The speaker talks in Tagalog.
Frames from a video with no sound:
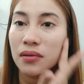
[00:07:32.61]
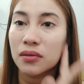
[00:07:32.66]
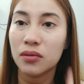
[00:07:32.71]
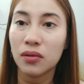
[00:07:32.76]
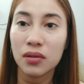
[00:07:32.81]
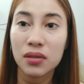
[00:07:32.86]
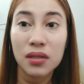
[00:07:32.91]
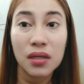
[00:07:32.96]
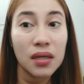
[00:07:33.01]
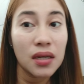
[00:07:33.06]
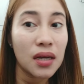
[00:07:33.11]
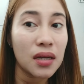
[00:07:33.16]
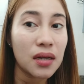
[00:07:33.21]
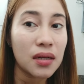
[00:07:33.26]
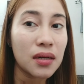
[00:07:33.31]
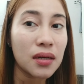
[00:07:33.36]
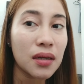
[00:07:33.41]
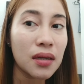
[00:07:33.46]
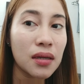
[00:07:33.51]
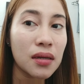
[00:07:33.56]
So, as iyan
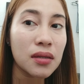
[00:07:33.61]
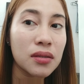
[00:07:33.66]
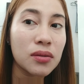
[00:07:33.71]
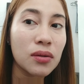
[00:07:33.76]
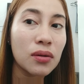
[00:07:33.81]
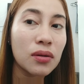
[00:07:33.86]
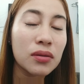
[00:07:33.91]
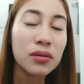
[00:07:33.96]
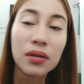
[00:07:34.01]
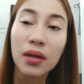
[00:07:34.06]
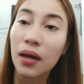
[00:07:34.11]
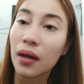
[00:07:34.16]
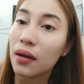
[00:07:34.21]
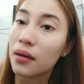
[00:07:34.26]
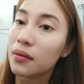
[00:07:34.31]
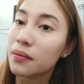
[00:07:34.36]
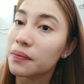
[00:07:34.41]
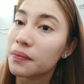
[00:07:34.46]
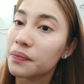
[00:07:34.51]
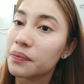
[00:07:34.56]
ang naging resulta.
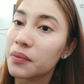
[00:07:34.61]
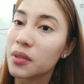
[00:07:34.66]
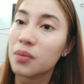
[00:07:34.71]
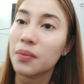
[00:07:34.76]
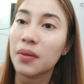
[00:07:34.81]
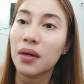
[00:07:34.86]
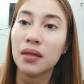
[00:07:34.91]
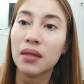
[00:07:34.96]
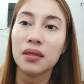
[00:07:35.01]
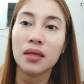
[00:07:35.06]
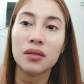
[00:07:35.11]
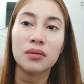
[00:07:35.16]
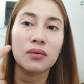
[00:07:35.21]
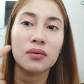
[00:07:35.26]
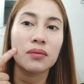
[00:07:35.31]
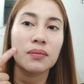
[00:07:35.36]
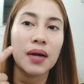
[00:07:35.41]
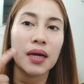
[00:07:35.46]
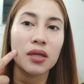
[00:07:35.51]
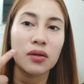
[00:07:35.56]
Mas maganda
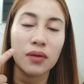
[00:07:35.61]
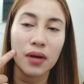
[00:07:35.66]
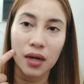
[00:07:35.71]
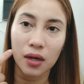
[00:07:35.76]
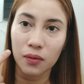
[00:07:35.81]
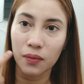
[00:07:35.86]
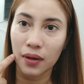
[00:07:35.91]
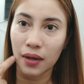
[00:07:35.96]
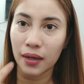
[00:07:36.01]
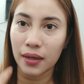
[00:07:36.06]
tong Bio Aqua.